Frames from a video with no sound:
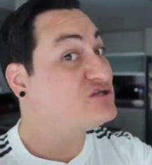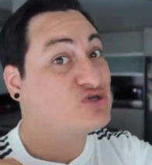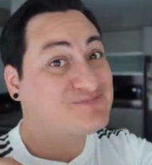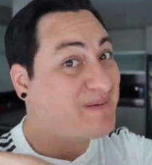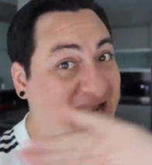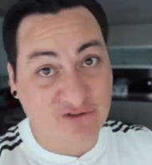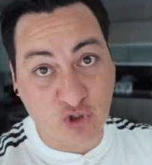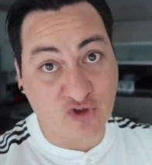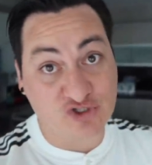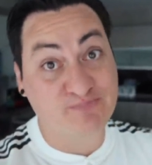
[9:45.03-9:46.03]
Eso es para
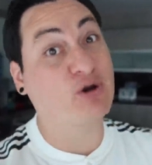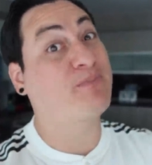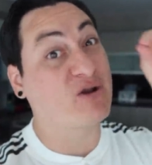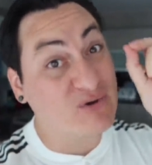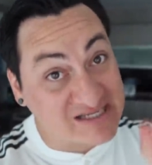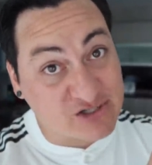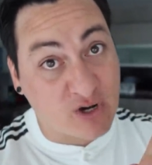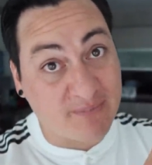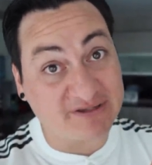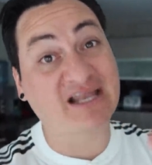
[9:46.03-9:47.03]
todos, pero para un clásico
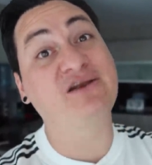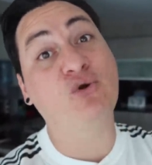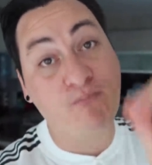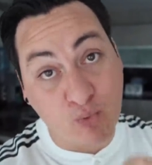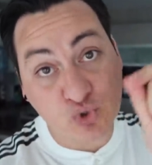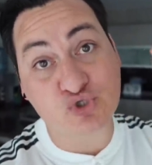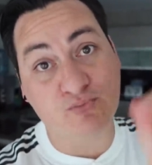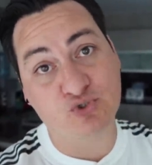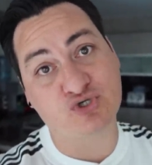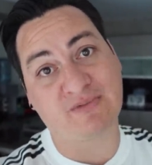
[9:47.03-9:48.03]
capitalino mucho,
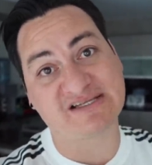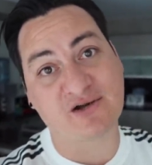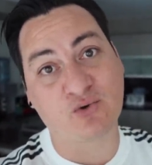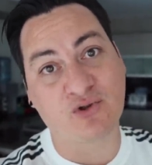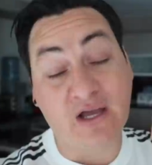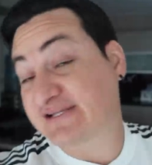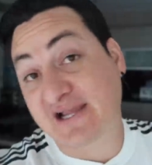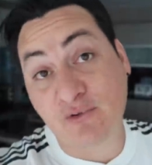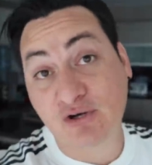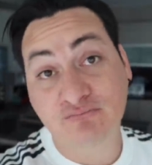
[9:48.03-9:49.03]
mucho más agudo. Así que
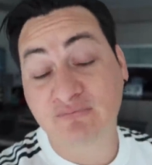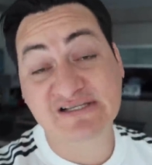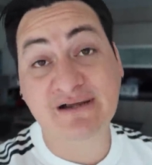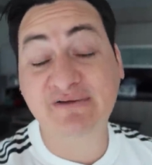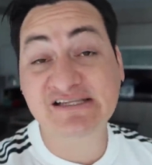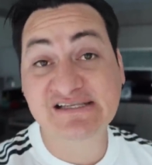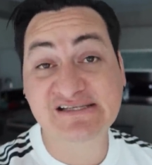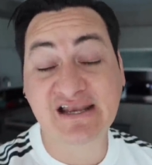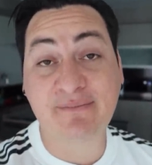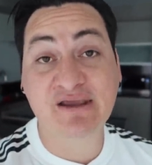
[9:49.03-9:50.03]
bueno, básicamente ese
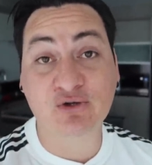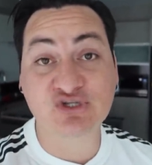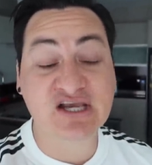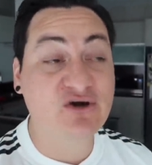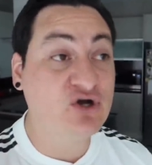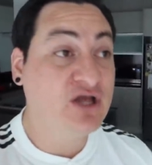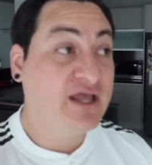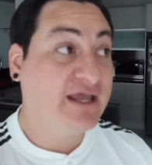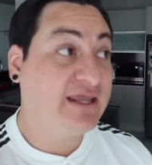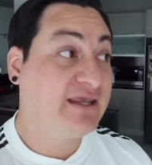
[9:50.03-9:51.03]
sería mi consejo.
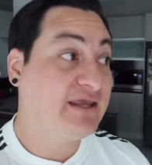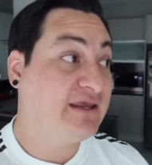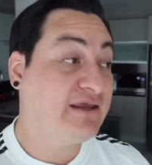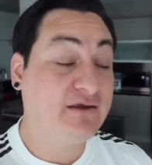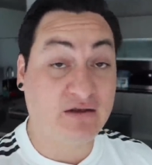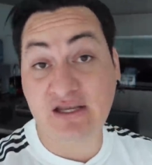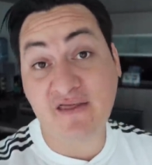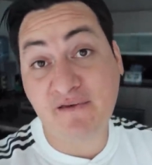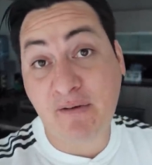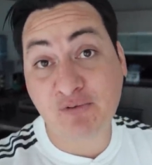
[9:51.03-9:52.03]
Y,
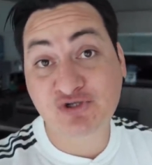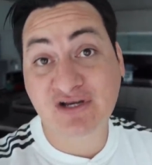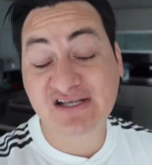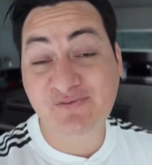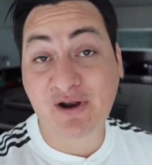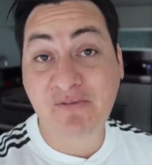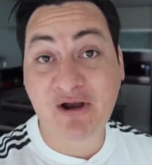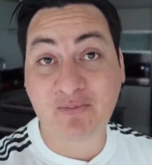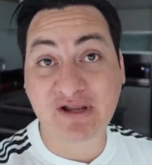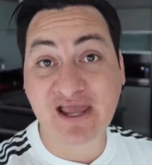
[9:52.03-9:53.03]
nada, papus, gracias por haberme
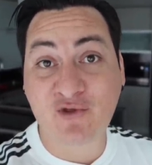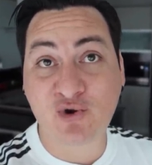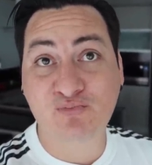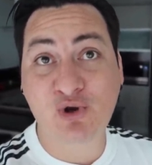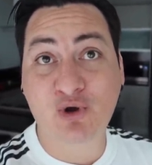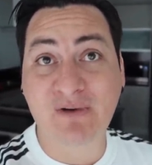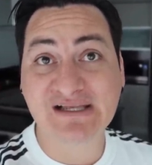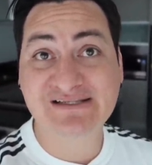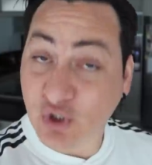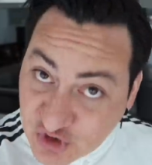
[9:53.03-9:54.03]
acompañado en un blog
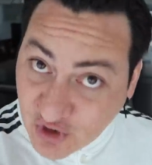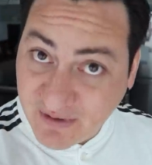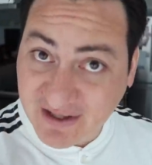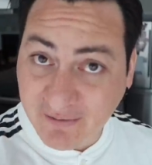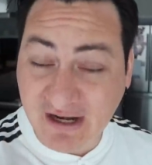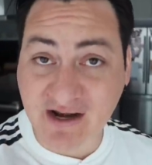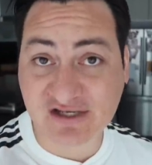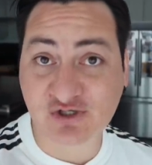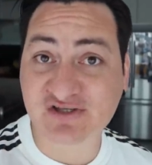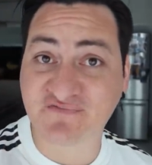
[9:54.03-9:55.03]
más. No se olviden de ver las
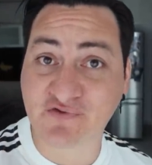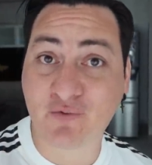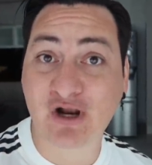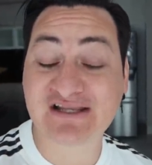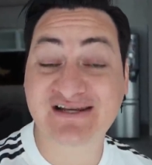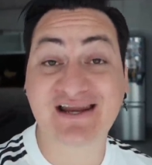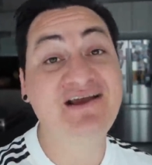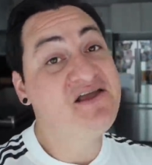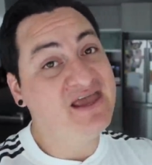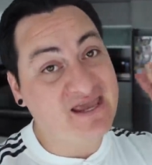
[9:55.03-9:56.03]
reacciones en fútbol al Chile.
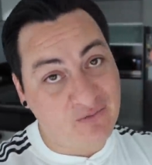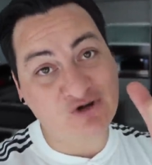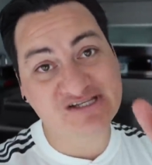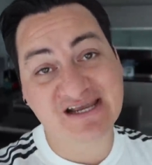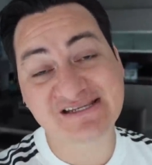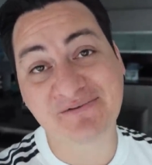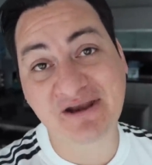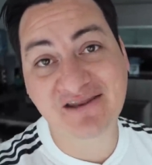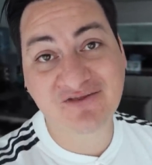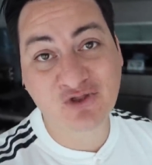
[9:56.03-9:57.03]
Y como les dije, se
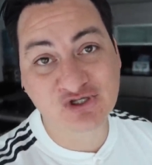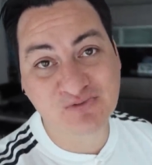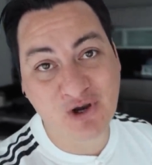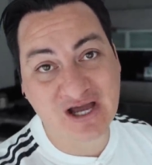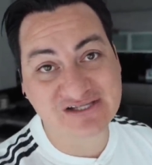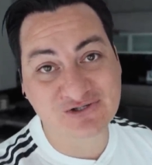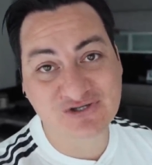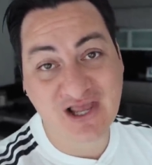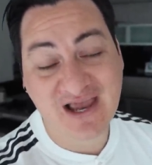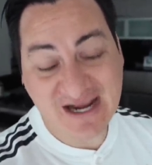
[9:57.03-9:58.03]
vienen dos
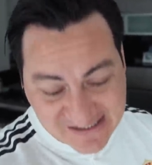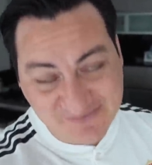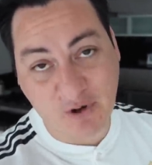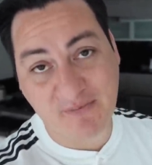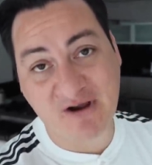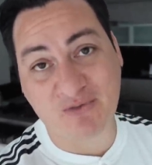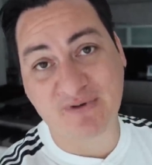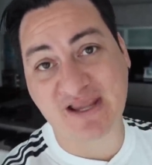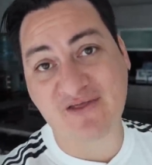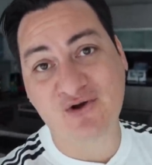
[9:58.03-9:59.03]
blogazos. Gracias por haberme
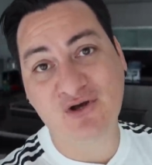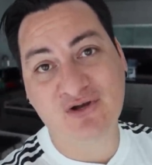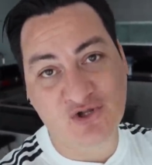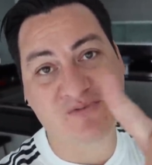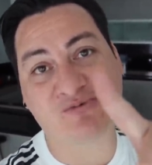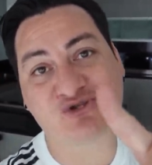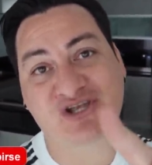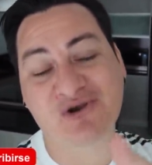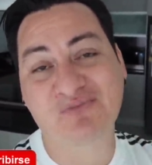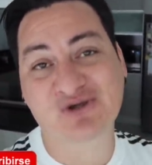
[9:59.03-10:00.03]
acompañado. Nos vemos
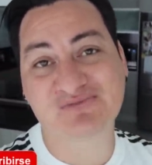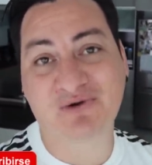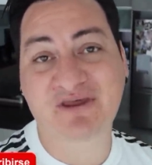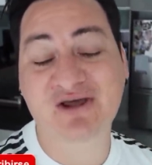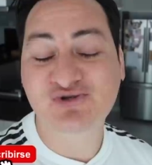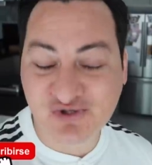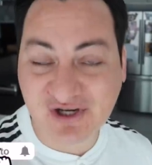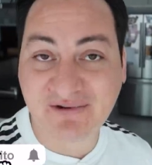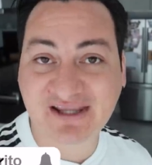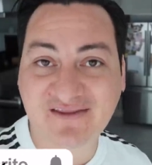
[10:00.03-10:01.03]
en un próximo
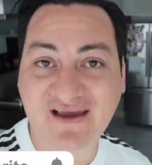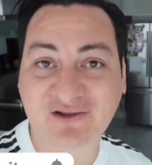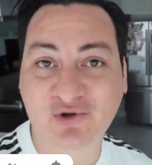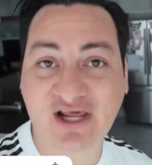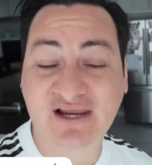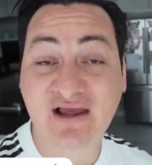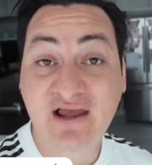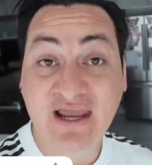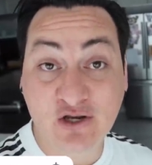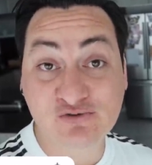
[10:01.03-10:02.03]
Suscríbete, deja tu like
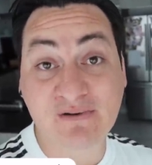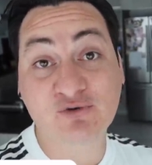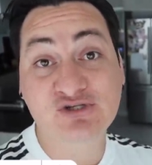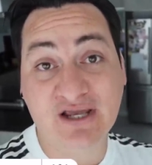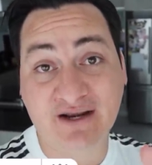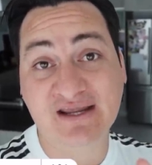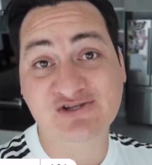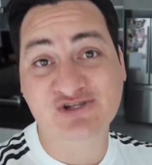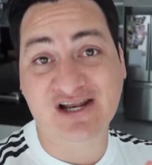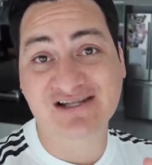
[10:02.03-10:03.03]
y nos vemos en redes
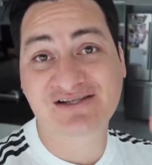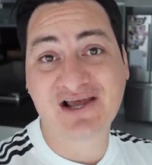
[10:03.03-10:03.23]
sociales.